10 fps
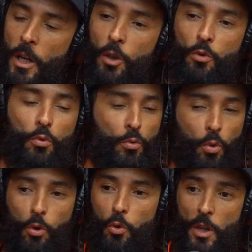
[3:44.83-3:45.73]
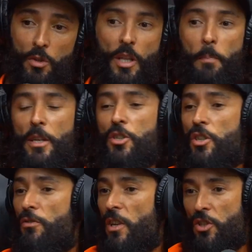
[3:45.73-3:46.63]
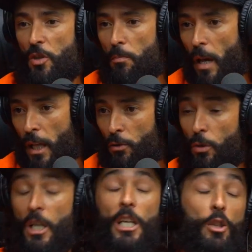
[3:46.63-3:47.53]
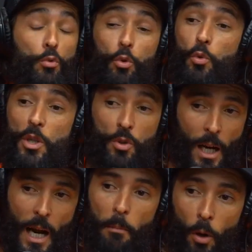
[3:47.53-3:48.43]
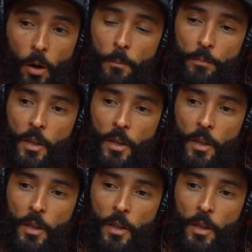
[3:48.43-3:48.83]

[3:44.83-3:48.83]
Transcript: Certo. Tudo isso depende de investimento e tudo isso acabou.